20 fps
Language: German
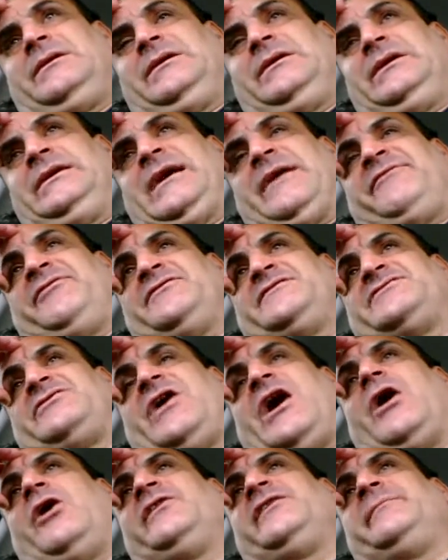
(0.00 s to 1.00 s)
Ich habe von zu
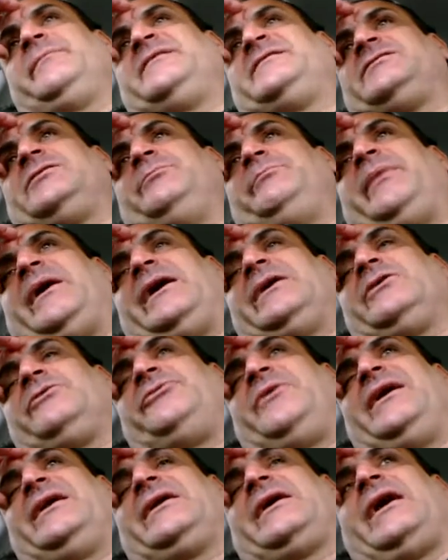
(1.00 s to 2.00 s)
Hause bis zum Bahnhof
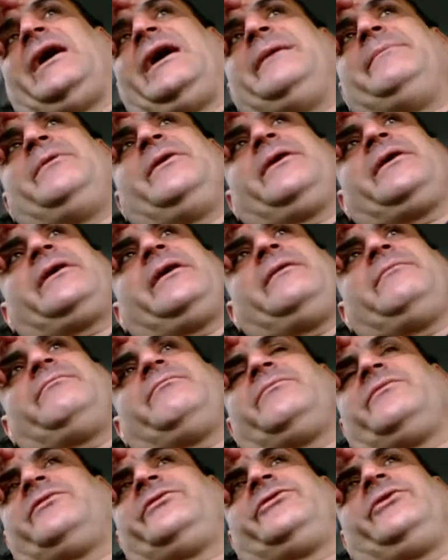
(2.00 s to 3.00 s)
Waldkreiberg
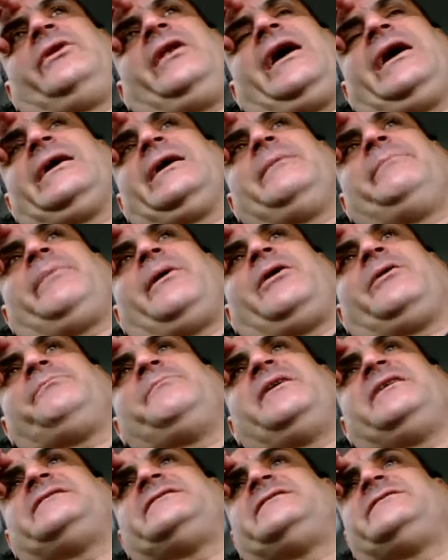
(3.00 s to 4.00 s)
so lang gebraucht,
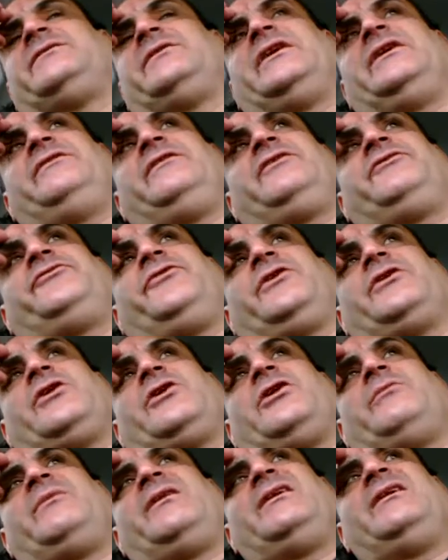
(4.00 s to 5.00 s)
mir ist es so ewig
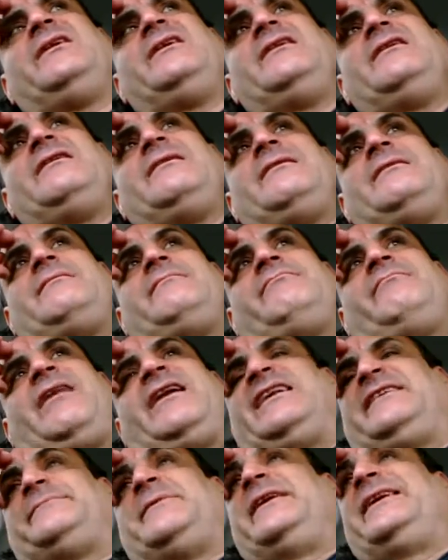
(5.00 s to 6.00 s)
vorgekommen, weil
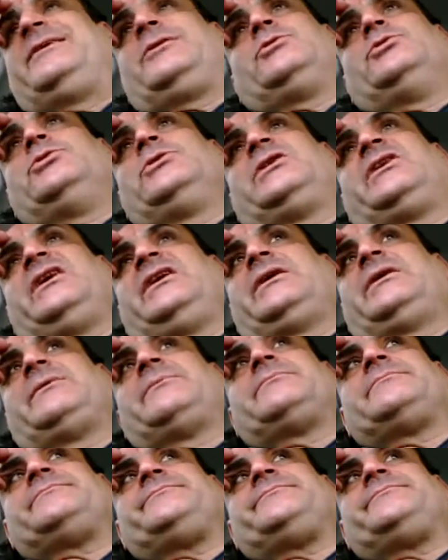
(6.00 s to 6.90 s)
es mir nicht gut ging.